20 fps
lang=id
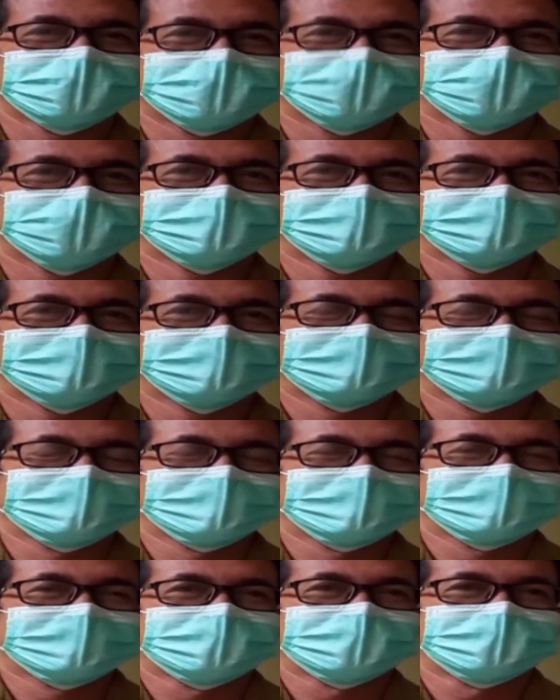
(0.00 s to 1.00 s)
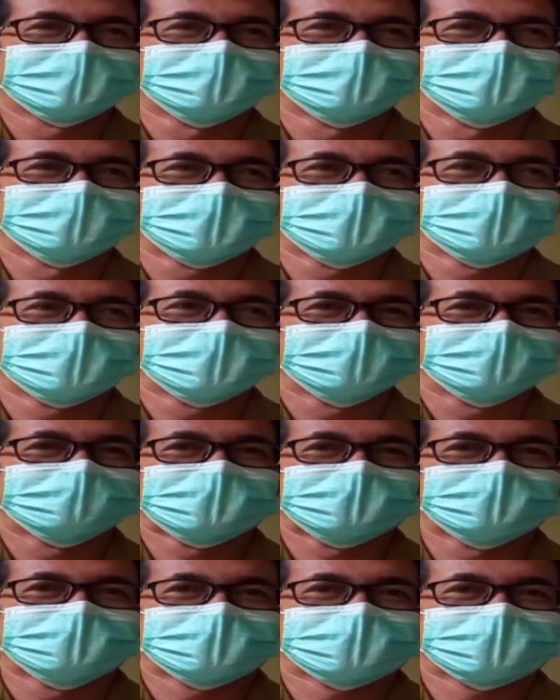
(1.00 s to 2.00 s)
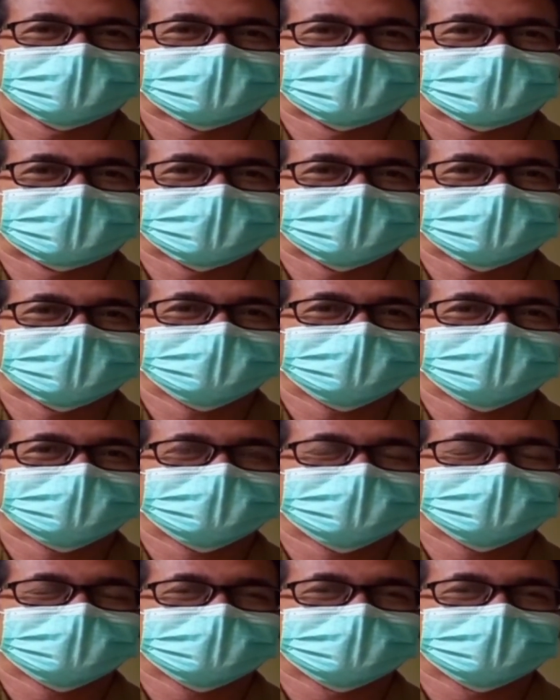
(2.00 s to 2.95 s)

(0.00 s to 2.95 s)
tutup ya. Mm -hmm. e, mulai dari minggu sekarang